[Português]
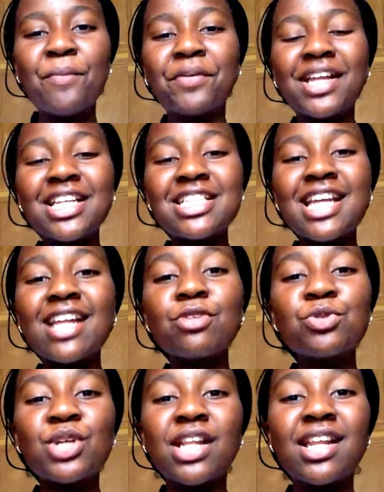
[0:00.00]
Porque ela já
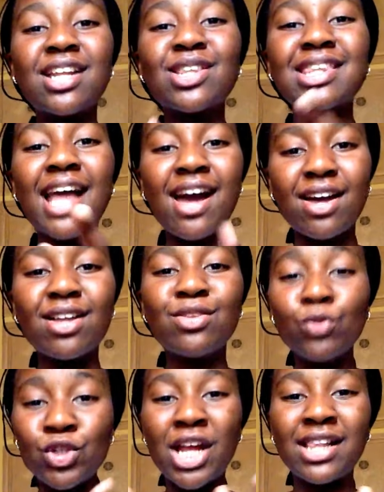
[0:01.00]
nos alerta,
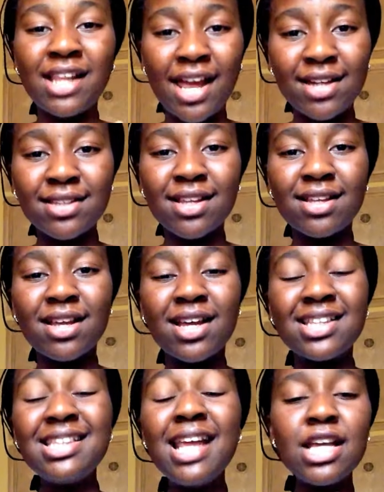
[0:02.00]
nos alerta
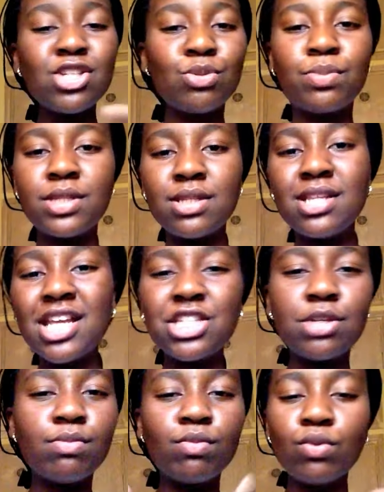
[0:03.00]
desde,
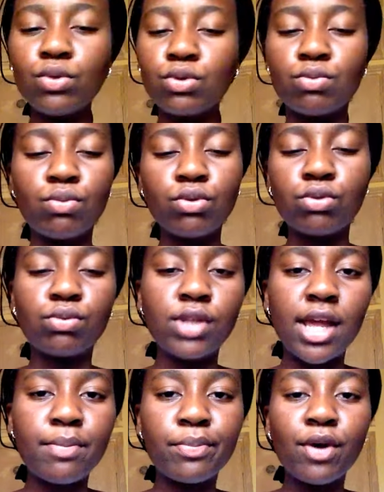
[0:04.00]
desde muito, muito
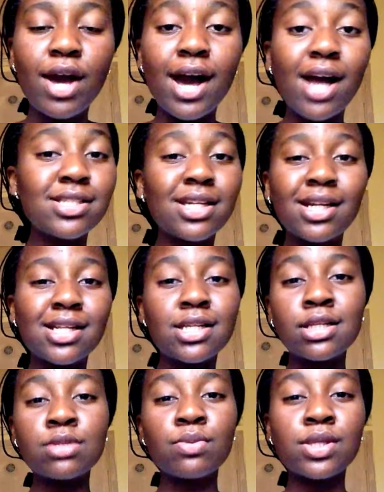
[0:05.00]
tempo acerca
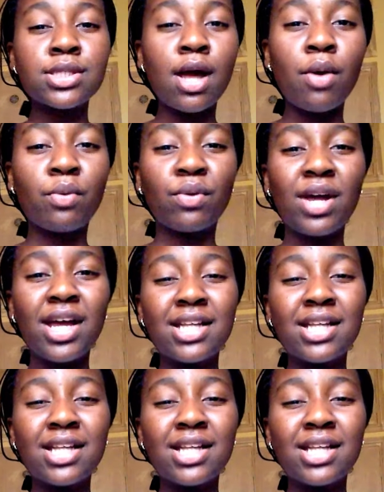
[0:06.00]
dessa situação.